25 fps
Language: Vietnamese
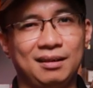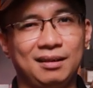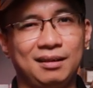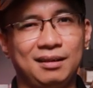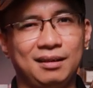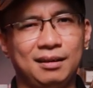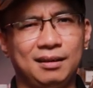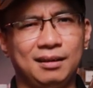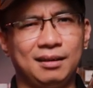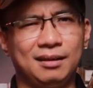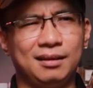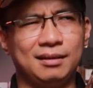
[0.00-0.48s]

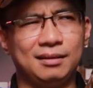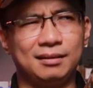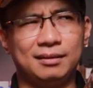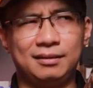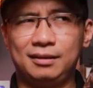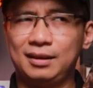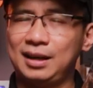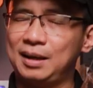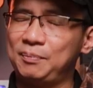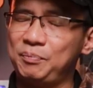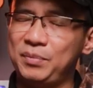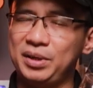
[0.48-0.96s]
uh,
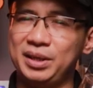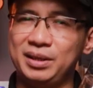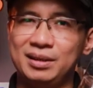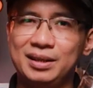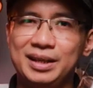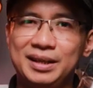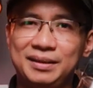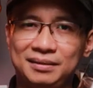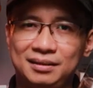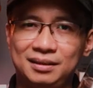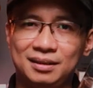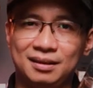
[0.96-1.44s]
nó làm mình
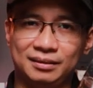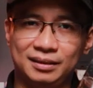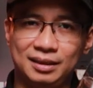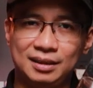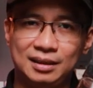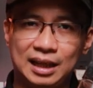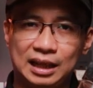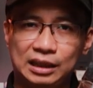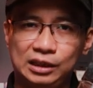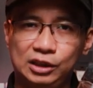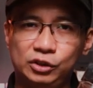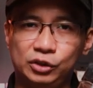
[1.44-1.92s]
liên tưởng
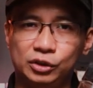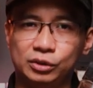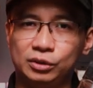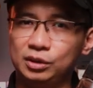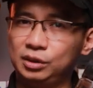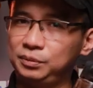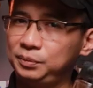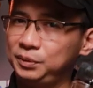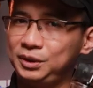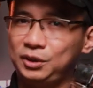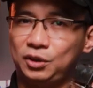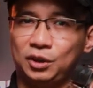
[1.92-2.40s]
đến Lanvin de
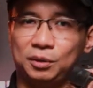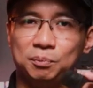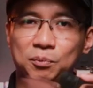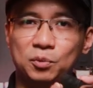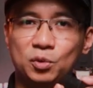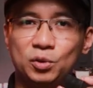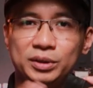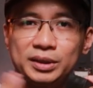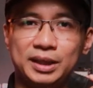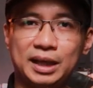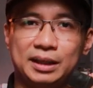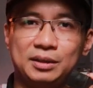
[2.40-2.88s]
Lhomme, chứ còn
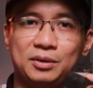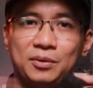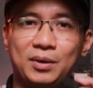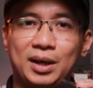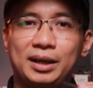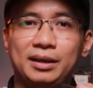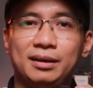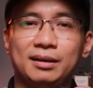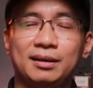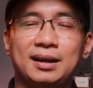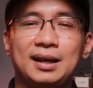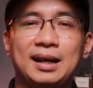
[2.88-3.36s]
mùi chai nước hoa
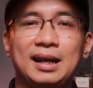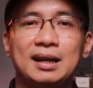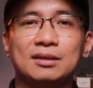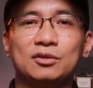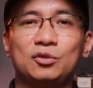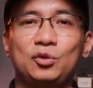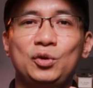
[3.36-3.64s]
này là khác.